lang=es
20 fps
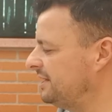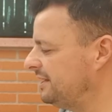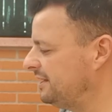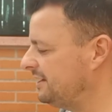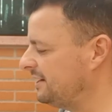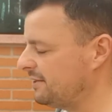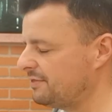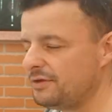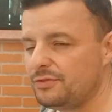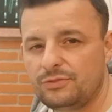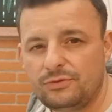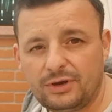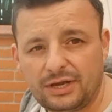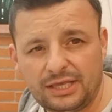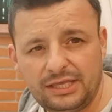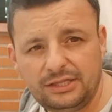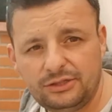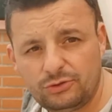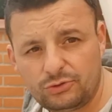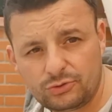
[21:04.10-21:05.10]
eh, creciendo
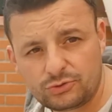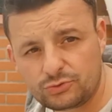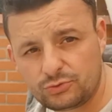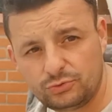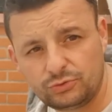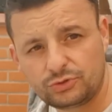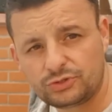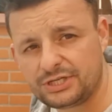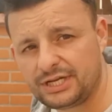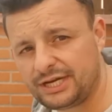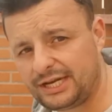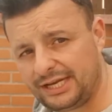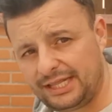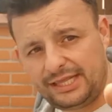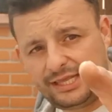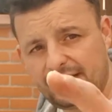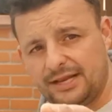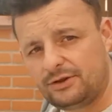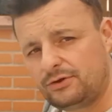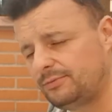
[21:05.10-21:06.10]
aquí todos juntos en
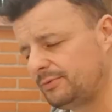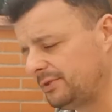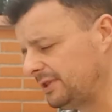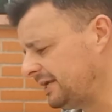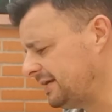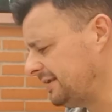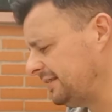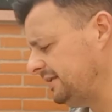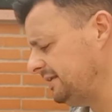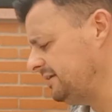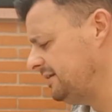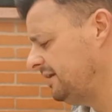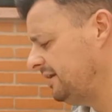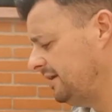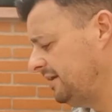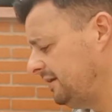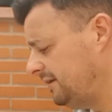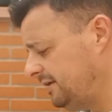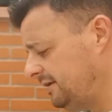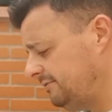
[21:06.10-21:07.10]
Ricky, el cómodo del jardín.
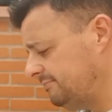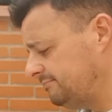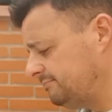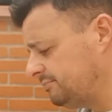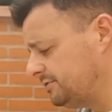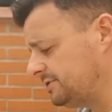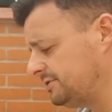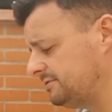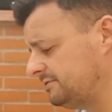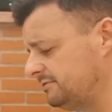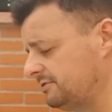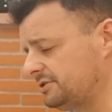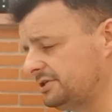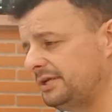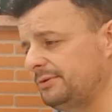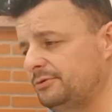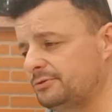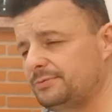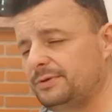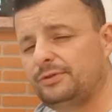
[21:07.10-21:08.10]
Y pues nos
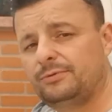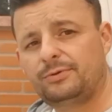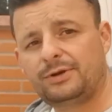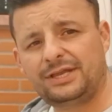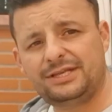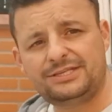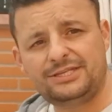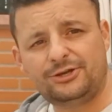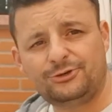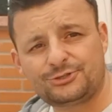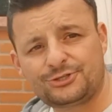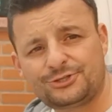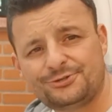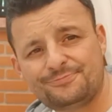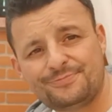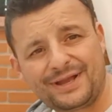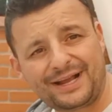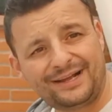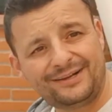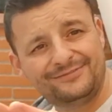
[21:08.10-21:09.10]
seguimos viendo por aquí, chicos.
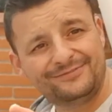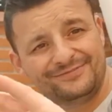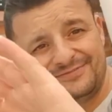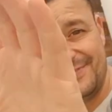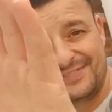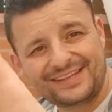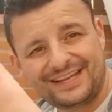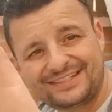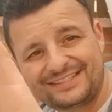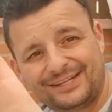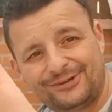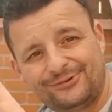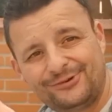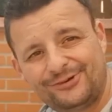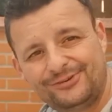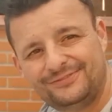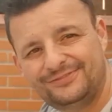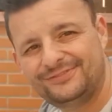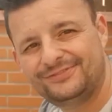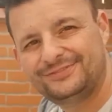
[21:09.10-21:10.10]
Venga, hasta
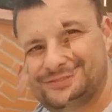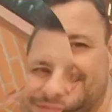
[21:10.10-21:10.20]
luego.